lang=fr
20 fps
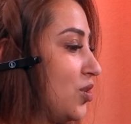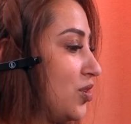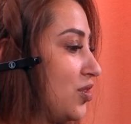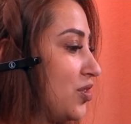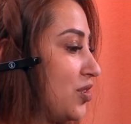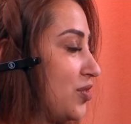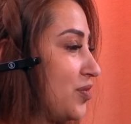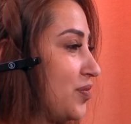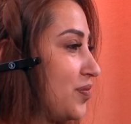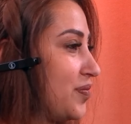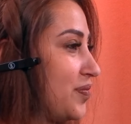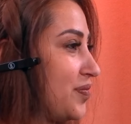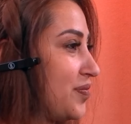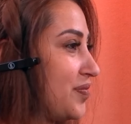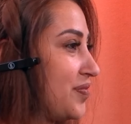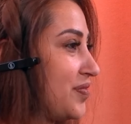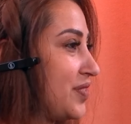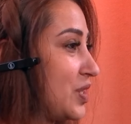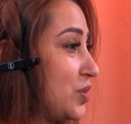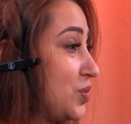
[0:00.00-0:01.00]
C'était un an
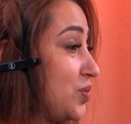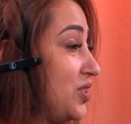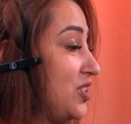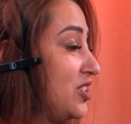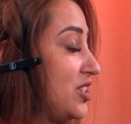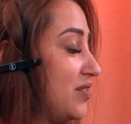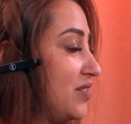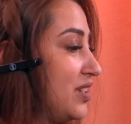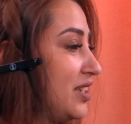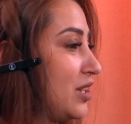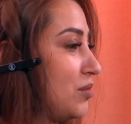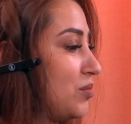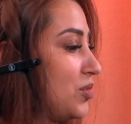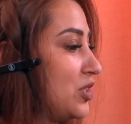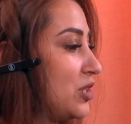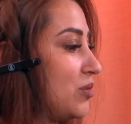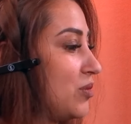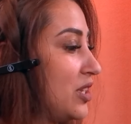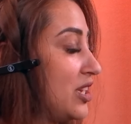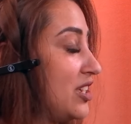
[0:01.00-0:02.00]
auparavant Oui, j'avais écrit
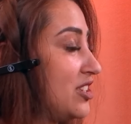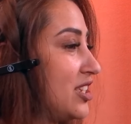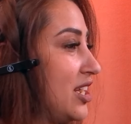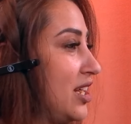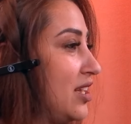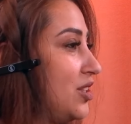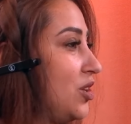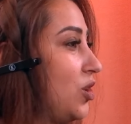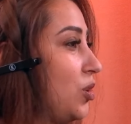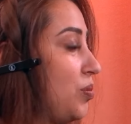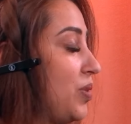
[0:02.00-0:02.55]
mon témoignage un an